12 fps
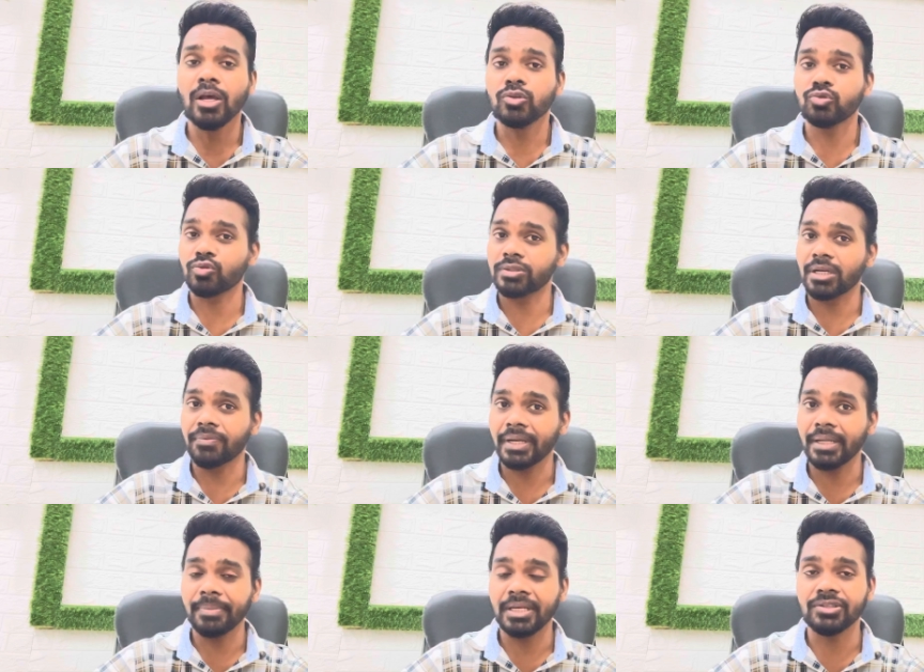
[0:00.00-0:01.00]
जो
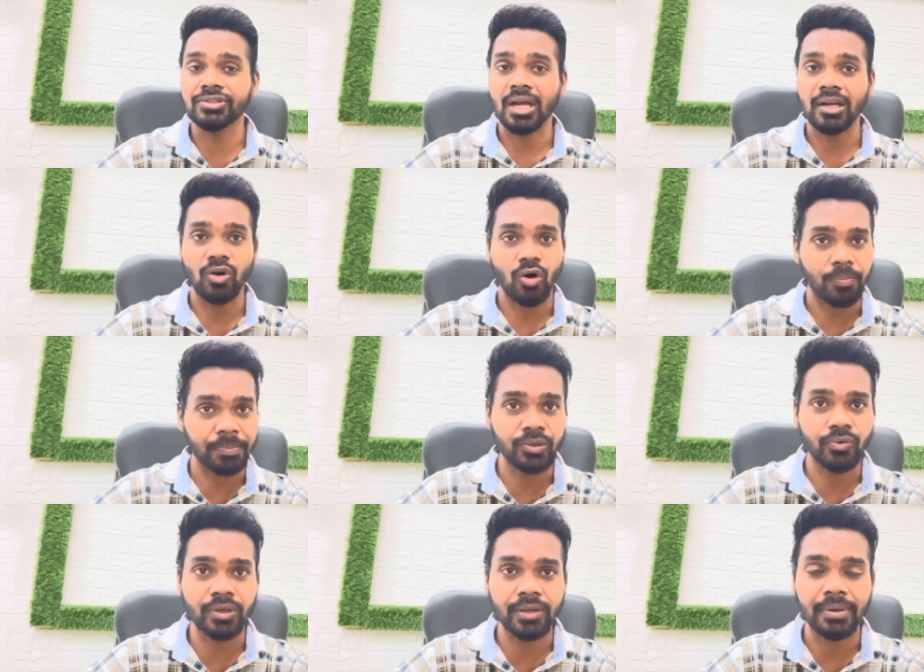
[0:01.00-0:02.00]
जनवरी में इंशाल्लाह ओपनिंग
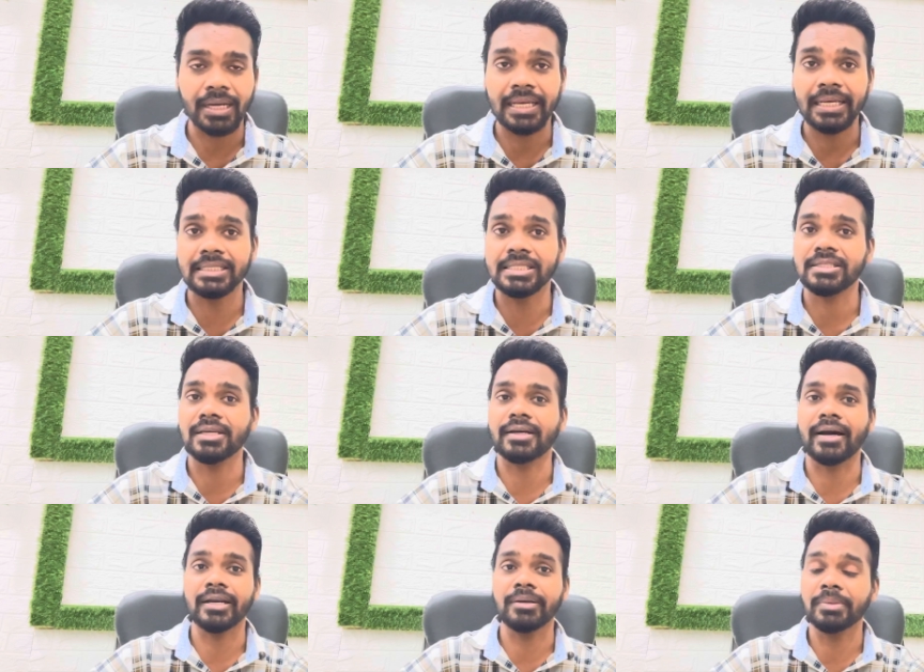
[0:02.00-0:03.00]
होने वाला है जिसके
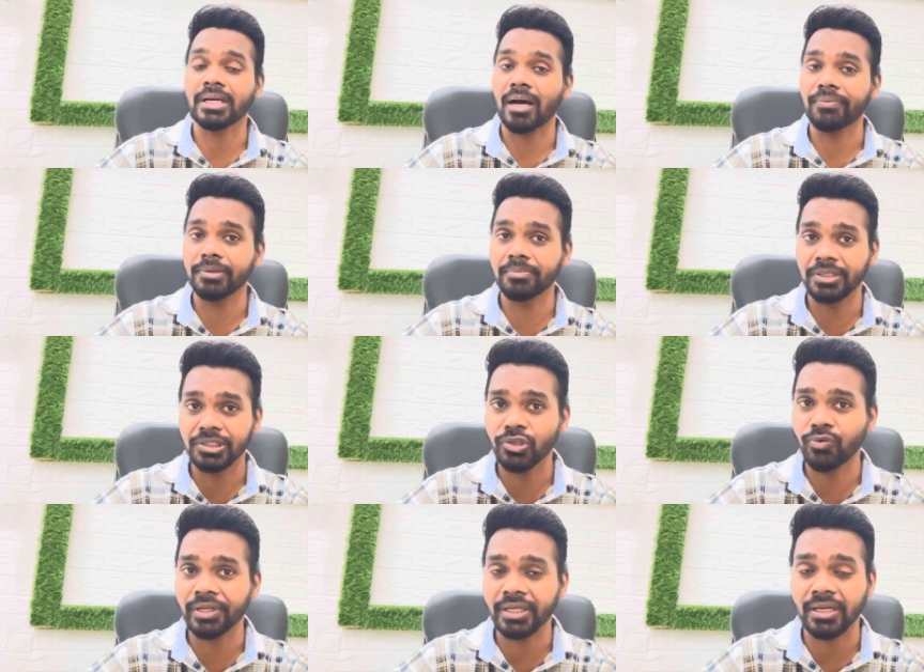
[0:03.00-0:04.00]
कारण मैं काफ़ी बिजी
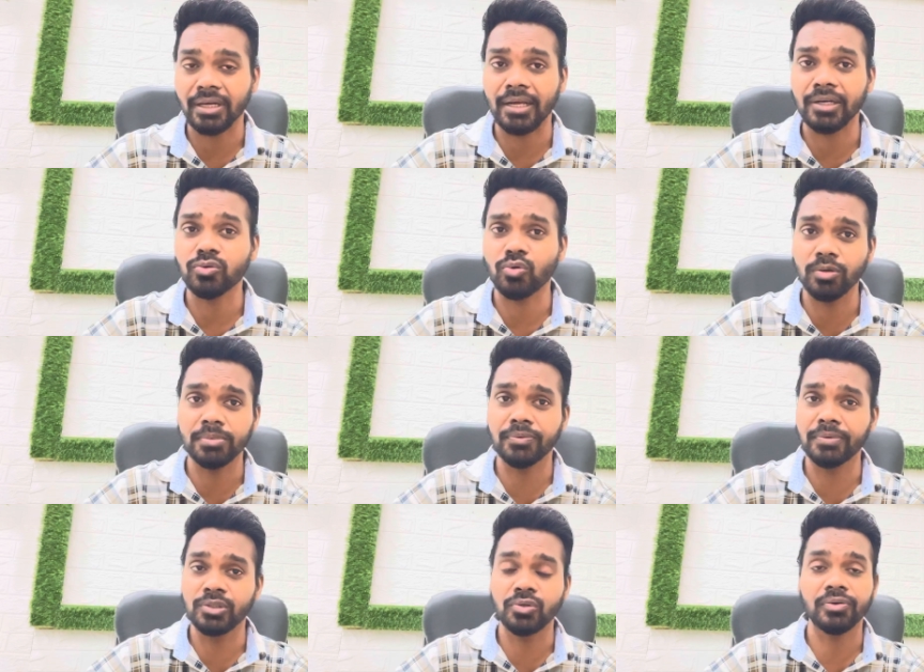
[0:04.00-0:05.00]
होने के कारण कोई भी
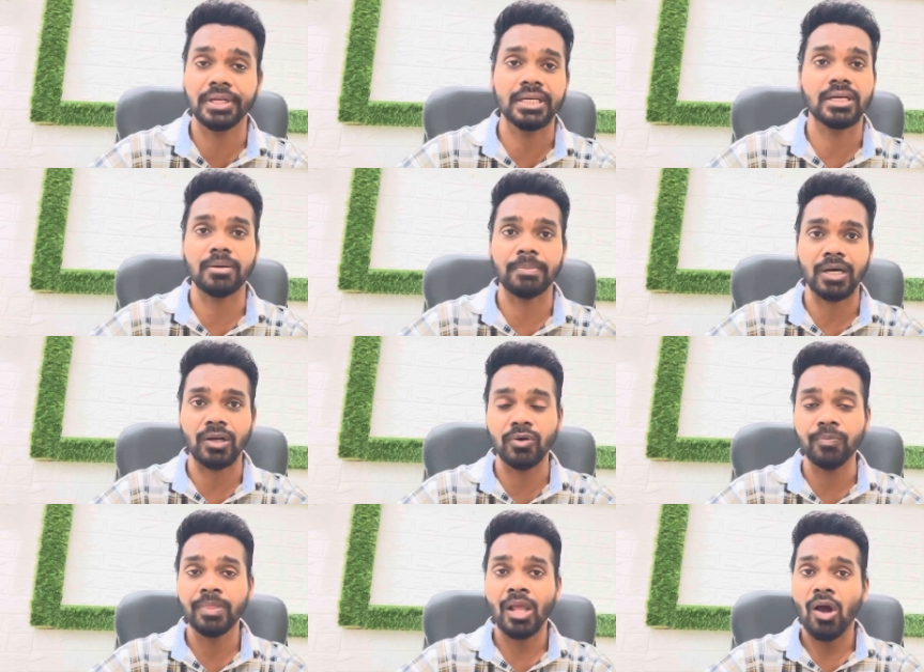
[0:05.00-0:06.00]
वीडियो नहीं कर पा रहा
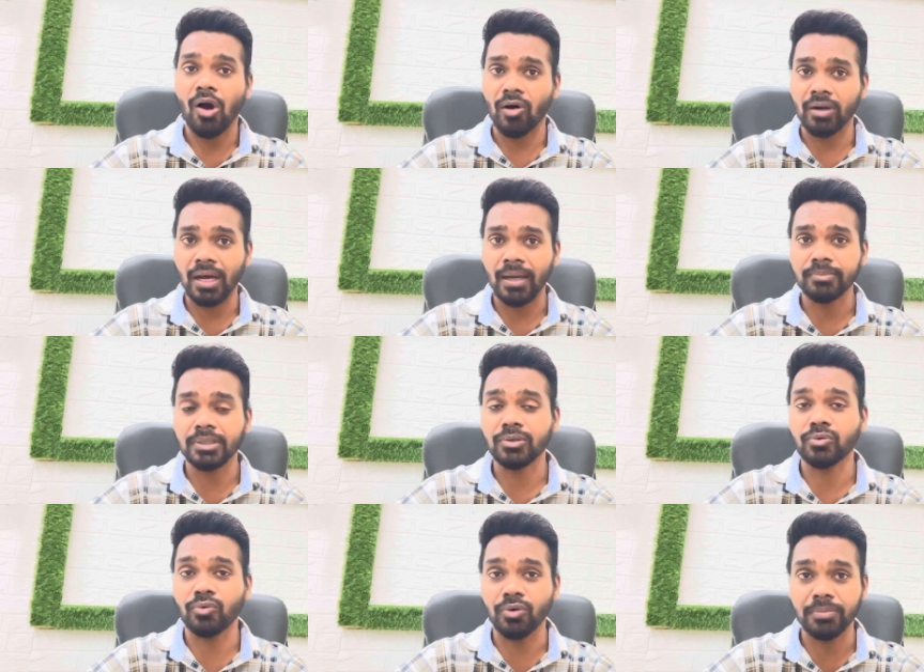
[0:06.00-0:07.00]
हूँ और आप
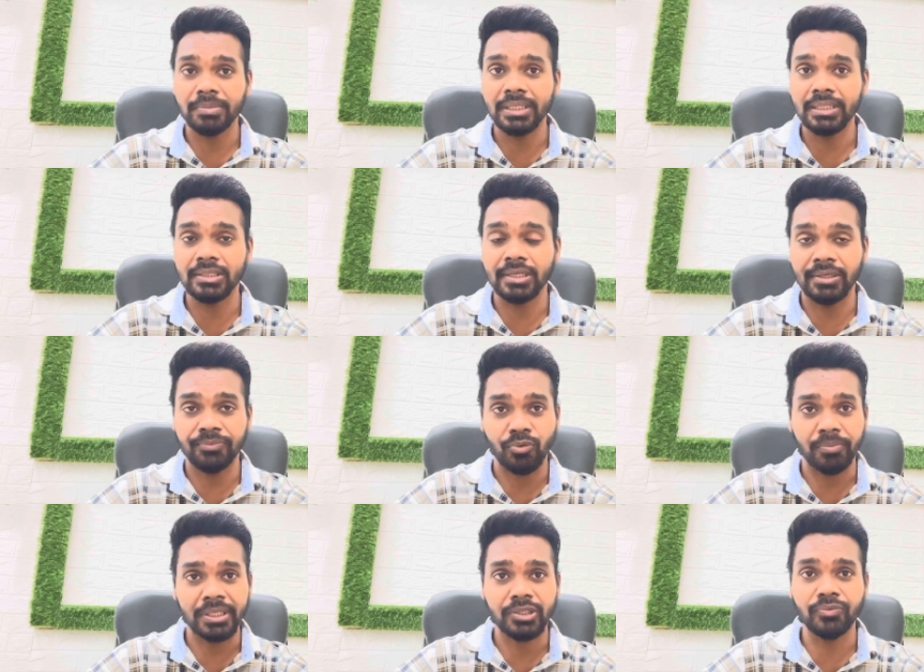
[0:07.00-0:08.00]
तक कोई भी
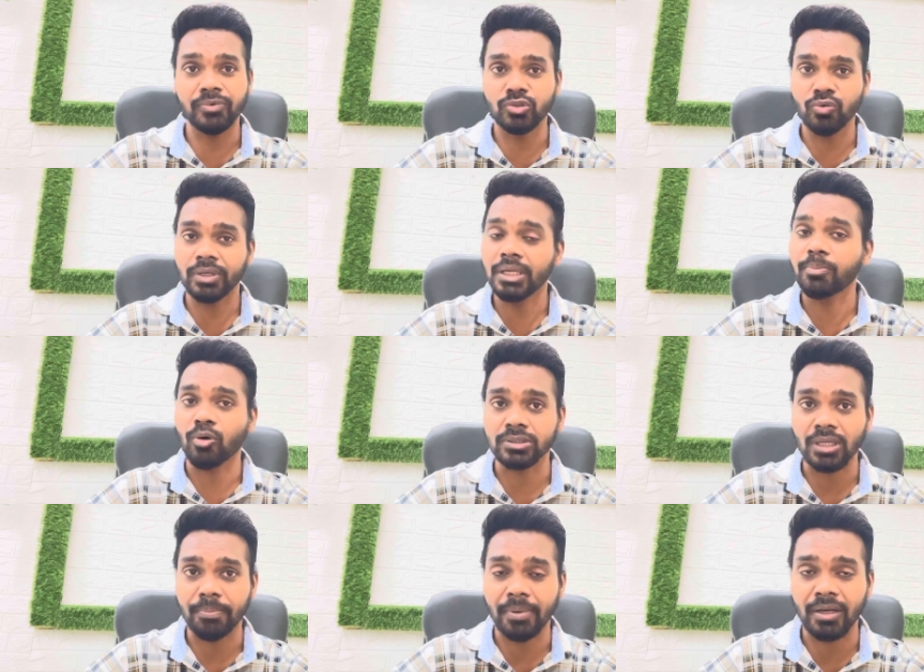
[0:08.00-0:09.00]
इन्फॉर्मेटिव वीडियो नहीं
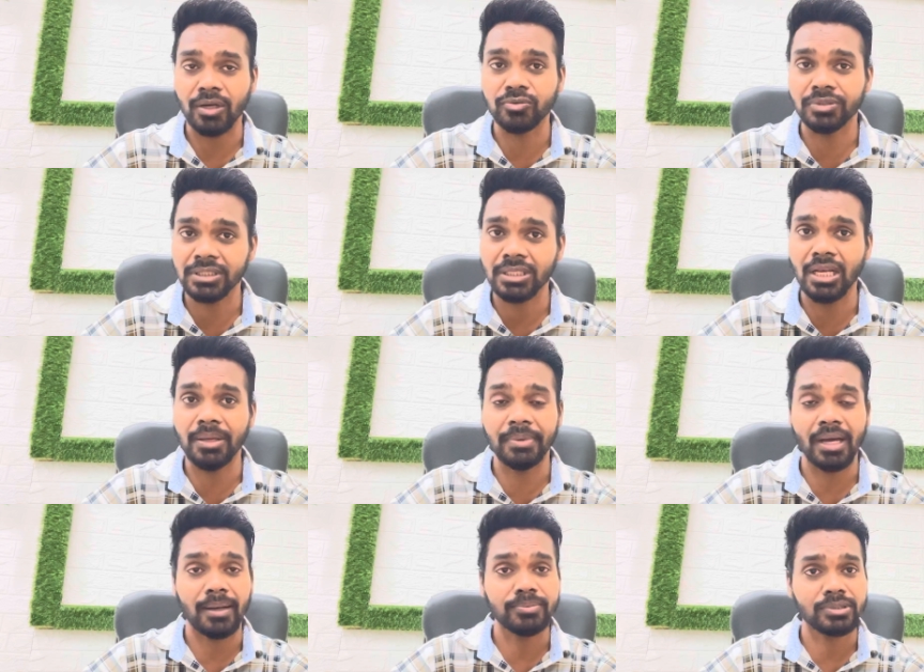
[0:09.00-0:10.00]
पहुँचा पा रहा हूँ जिसके लिए मैं
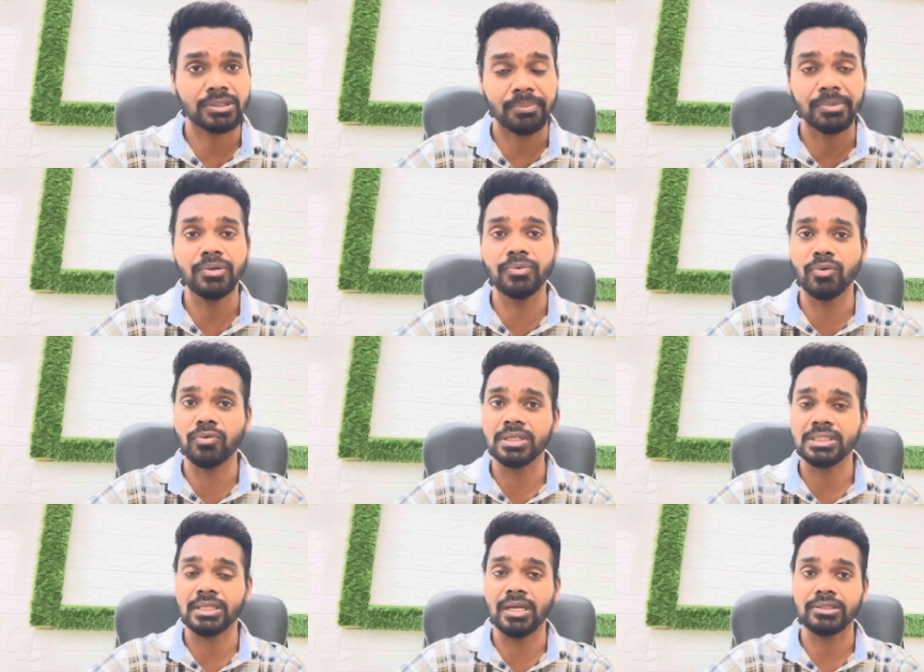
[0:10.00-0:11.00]
आप सभी
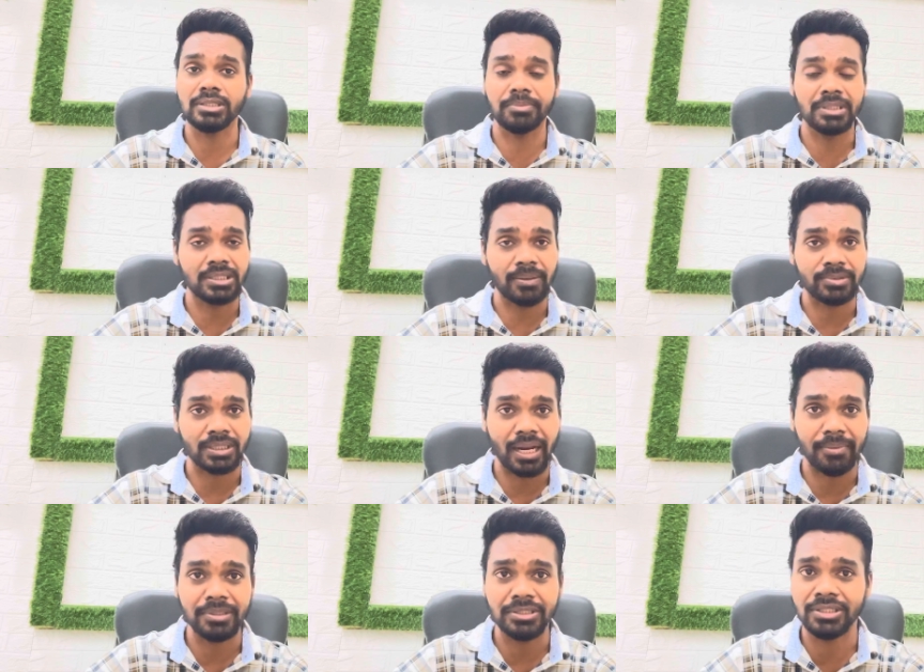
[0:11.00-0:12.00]
व्यूवर्स से सभी
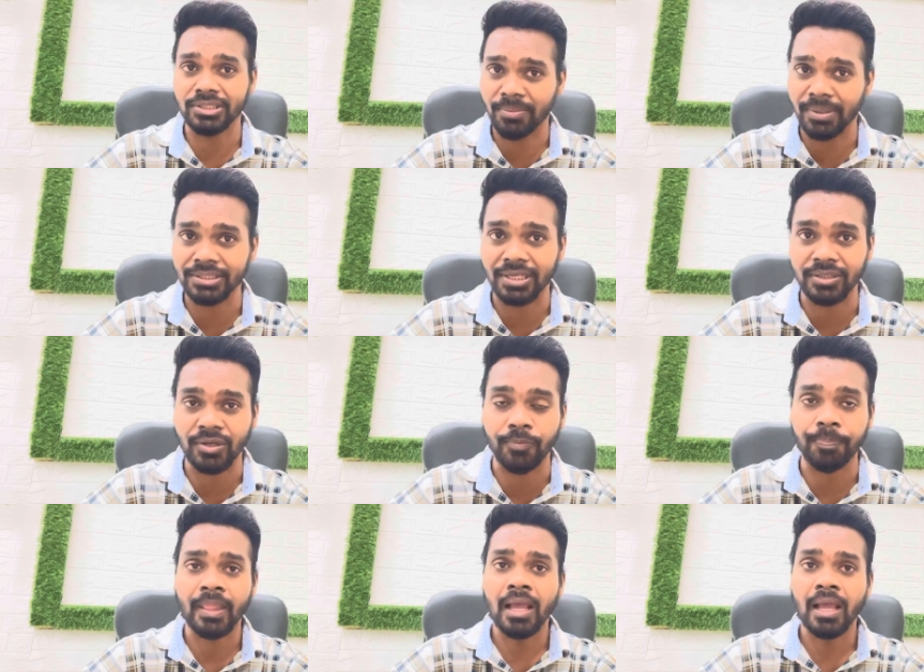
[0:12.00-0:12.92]
सब्सक्राइबर से क्षमा चाहता हूँ